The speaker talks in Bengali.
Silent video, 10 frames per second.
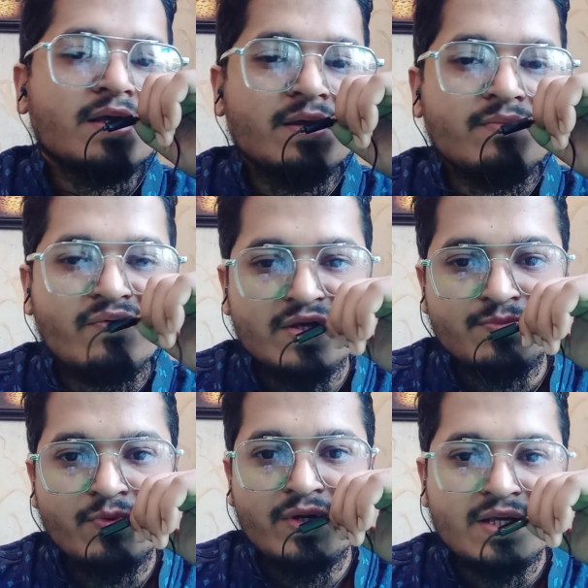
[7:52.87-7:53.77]
কিংবা
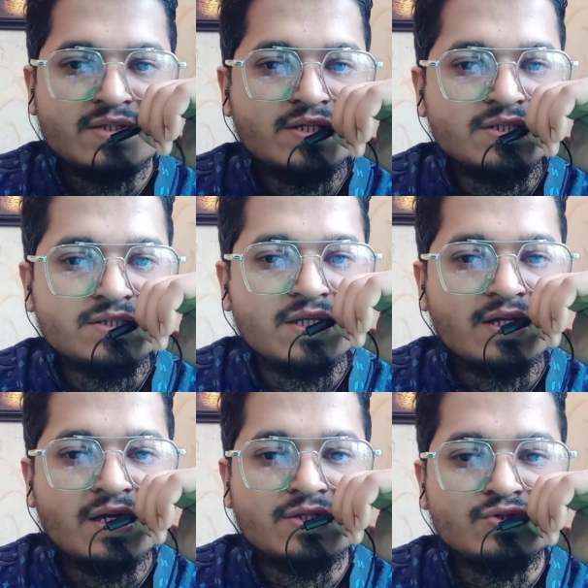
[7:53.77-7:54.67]
ফেসবুকের অ্যাক্সেস
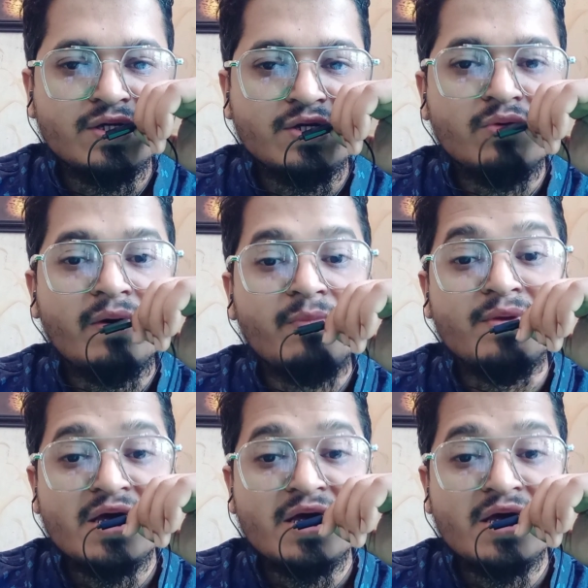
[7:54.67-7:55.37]
তাদের হাতে চলে গেল বা